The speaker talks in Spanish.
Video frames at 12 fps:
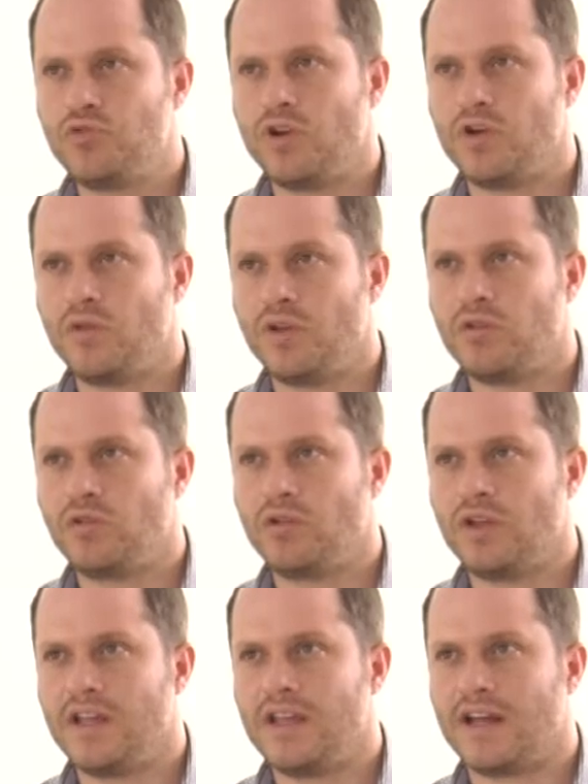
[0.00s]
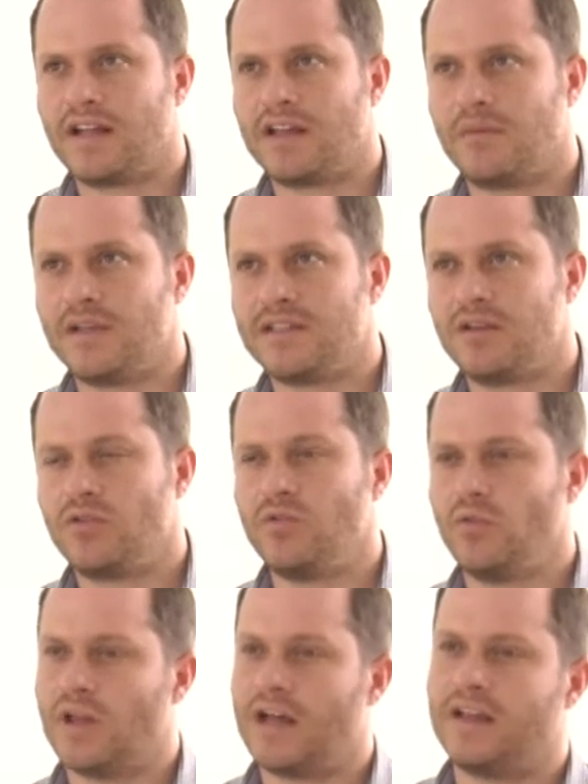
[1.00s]
la juventud y hasta me hicieron
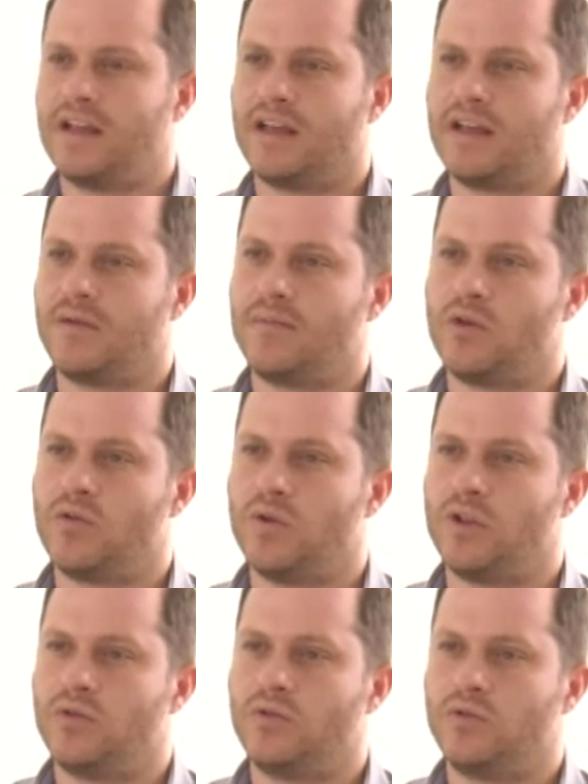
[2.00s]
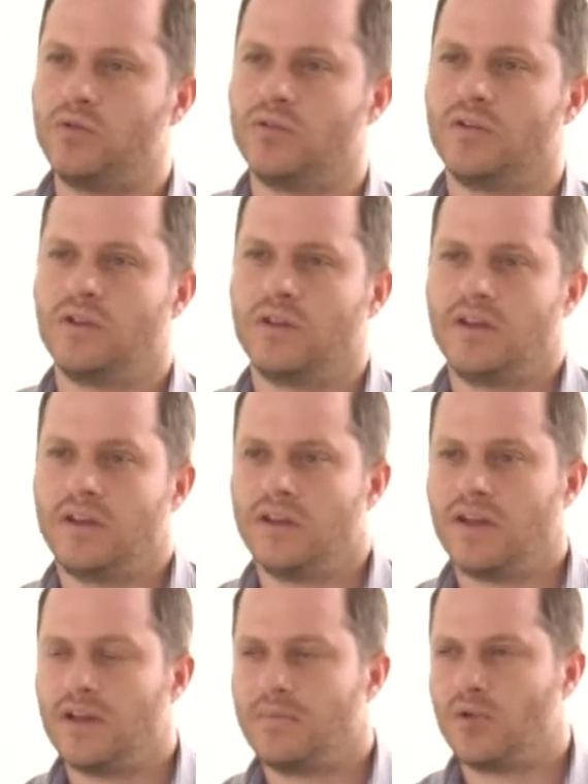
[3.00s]
dudar de que mi juventud
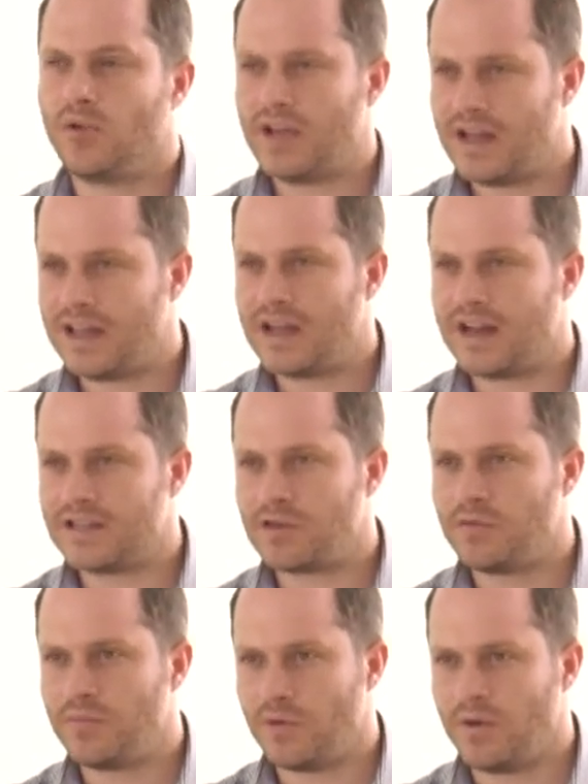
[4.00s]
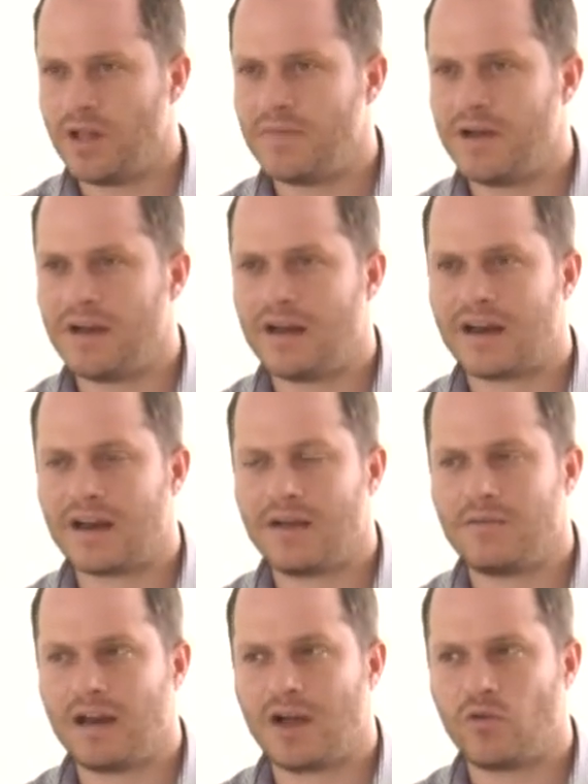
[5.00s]
podría llegar a ser un problema.
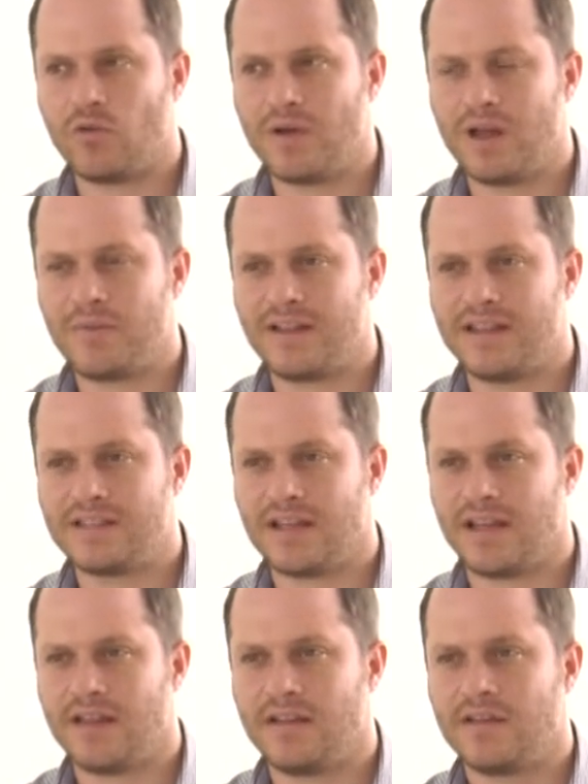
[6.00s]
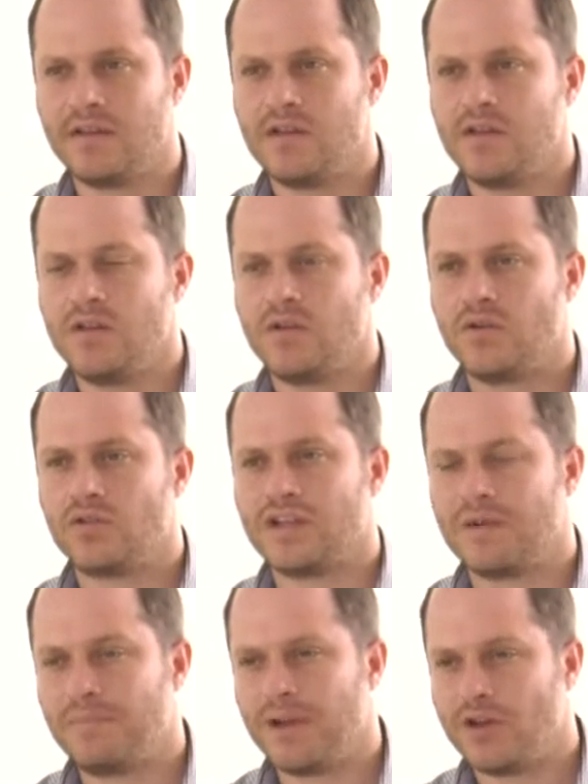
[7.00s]
la curva de aprendizaje, o sea,
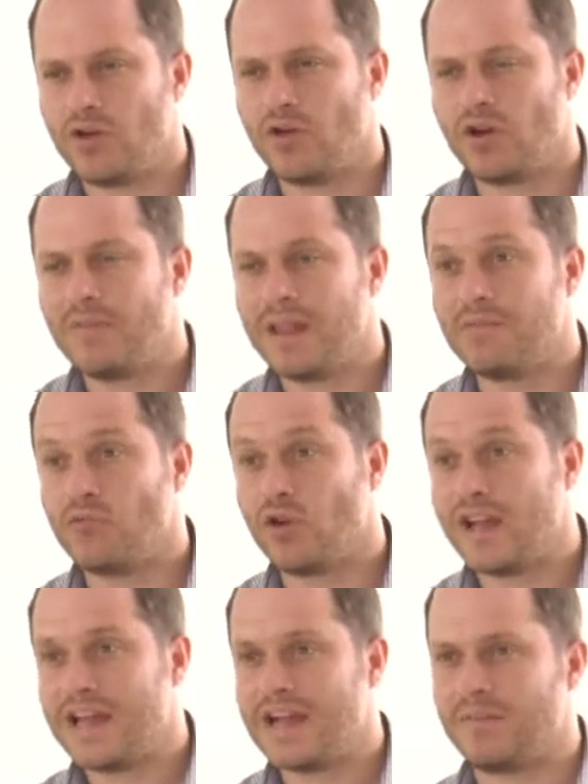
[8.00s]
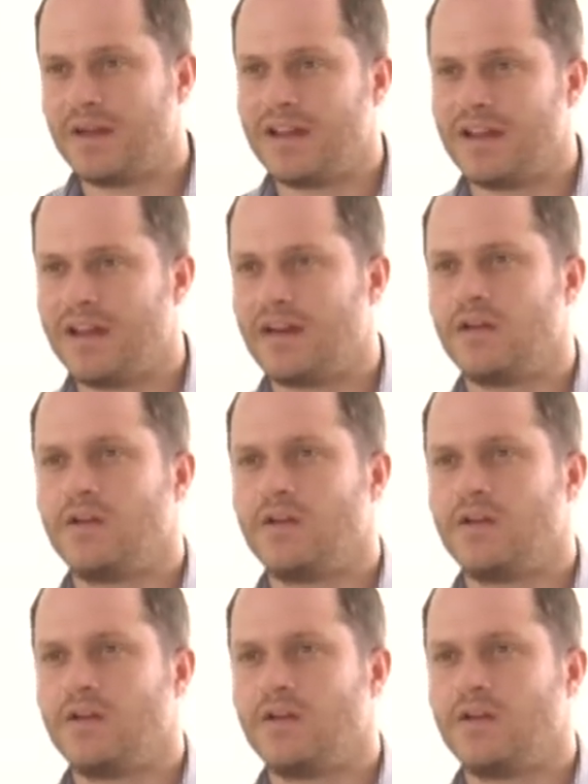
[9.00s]
el periodo que me demoré en aprender,